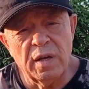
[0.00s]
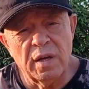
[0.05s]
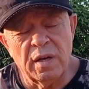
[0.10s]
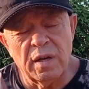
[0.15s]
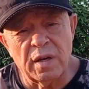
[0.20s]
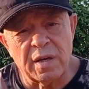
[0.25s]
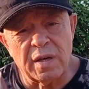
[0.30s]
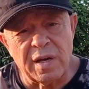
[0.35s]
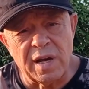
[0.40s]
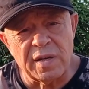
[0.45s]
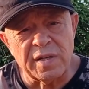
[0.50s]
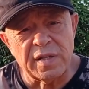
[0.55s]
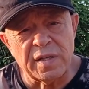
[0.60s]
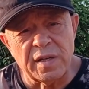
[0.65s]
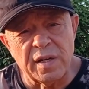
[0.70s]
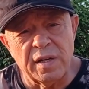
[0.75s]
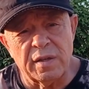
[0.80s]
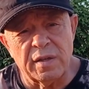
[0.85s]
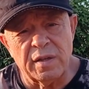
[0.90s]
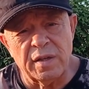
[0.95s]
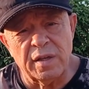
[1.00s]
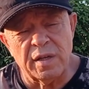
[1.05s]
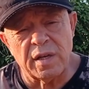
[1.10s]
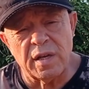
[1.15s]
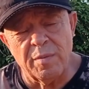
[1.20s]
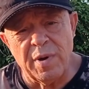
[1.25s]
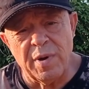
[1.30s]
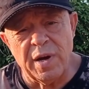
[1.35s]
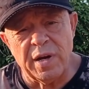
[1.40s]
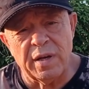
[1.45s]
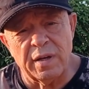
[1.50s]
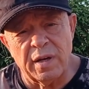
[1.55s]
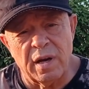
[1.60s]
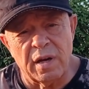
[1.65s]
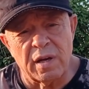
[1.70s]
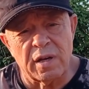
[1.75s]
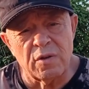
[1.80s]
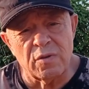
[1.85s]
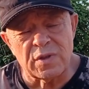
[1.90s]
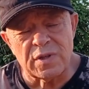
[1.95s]
آه، كاسيت حكي معي
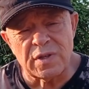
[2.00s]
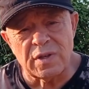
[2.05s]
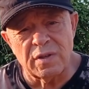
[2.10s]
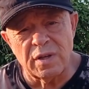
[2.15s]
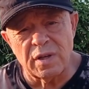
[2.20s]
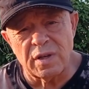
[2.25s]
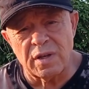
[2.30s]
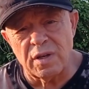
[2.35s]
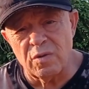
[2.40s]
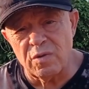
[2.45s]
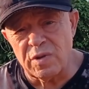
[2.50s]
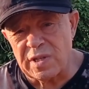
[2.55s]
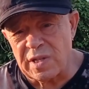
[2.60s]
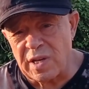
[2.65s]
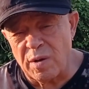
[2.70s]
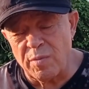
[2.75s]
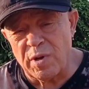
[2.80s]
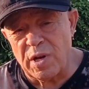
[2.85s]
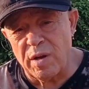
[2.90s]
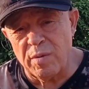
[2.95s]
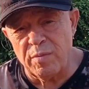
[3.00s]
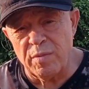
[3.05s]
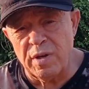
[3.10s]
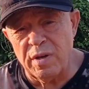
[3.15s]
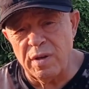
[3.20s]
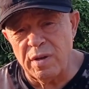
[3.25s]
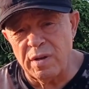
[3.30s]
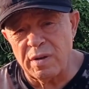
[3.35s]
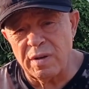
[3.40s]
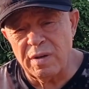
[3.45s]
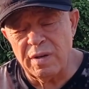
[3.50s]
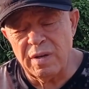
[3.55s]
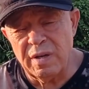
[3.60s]
اخي صديقي وسام الامير